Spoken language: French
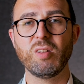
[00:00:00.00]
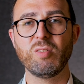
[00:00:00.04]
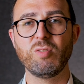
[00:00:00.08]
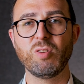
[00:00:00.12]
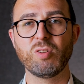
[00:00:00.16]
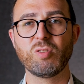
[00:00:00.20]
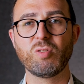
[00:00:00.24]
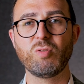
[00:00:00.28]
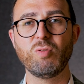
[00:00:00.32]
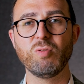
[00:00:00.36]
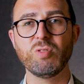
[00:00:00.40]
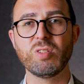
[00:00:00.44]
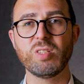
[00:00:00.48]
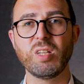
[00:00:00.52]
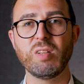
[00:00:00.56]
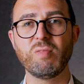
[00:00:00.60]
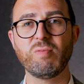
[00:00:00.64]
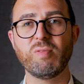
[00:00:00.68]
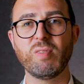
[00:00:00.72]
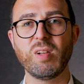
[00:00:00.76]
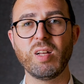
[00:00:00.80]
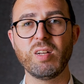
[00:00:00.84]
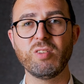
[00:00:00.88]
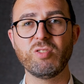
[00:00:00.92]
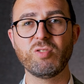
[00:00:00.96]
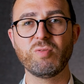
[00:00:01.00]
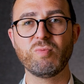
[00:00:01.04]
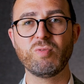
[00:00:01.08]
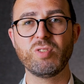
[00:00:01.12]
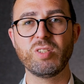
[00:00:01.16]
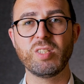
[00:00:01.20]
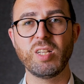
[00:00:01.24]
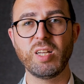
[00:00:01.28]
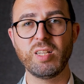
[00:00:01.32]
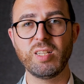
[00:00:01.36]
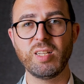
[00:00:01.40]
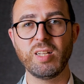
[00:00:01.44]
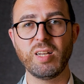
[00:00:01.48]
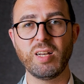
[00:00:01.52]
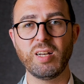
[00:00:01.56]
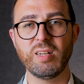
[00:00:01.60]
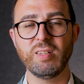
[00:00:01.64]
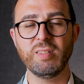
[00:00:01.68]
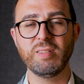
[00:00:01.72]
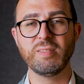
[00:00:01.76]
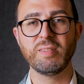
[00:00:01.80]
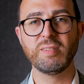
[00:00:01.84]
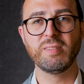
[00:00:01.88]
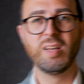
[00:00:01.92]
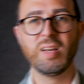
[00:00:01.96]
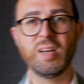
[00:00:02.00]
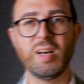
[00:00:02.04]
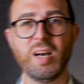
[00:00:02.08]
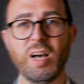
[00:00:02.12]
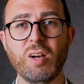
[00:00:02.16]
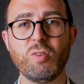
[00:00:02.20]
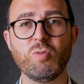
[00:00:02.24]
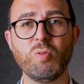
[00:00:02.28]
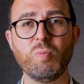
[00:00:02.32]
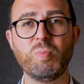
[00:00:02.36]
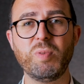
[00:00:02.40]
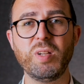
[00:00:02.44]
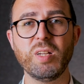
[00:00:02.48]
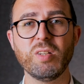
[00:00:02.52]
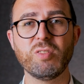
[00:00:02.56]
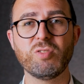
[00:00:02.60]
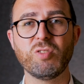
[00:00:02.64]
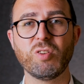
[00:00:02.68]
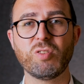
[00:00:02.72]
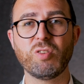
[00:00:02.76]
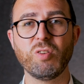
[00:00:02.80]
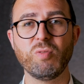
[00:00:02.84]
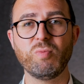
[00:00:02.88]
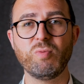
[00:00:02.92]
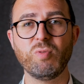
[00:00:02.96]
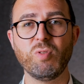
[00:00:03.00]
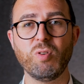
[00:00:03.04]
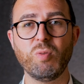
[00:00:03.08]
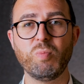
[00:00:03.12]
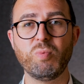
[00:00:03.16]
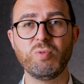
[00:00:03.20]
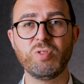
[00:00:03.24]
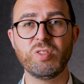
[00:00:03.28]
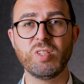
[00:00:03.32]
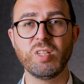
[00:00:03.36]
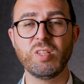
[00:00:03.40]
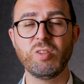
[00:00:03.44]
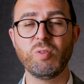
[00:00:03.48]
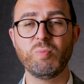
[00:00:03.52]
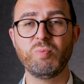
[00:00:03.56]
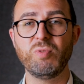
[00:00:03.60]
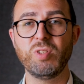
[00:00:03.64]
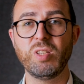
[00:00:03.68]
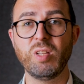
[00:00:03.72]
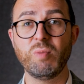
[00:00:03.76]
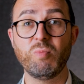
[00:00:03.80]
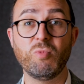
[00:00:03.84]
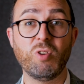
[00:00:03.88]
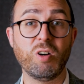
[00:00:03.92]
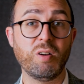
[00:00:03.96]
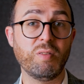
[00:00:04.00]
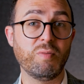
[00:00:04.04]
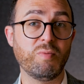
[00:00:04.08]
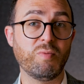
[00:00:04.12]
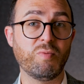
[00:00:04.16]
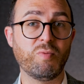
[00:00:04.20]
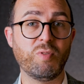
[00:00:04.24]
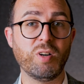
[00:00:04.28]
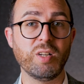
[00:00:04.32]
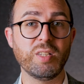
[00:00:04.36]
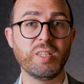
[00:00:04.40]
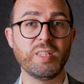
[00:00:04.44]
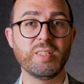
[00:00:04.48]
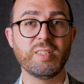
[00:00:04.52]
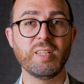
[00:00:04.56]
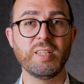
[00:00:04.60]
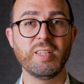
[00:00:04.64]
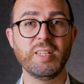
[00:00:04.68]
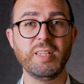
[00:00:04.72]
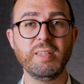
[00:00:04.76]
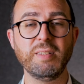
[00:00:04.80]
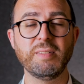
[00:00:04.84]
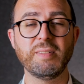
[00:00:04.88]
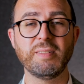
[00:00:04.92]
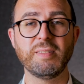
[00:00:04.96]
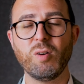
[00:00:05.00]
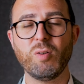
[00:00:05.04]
notre conseil flash vous aide à accomplir ce que vous repoussez depuis des mois, voire des années,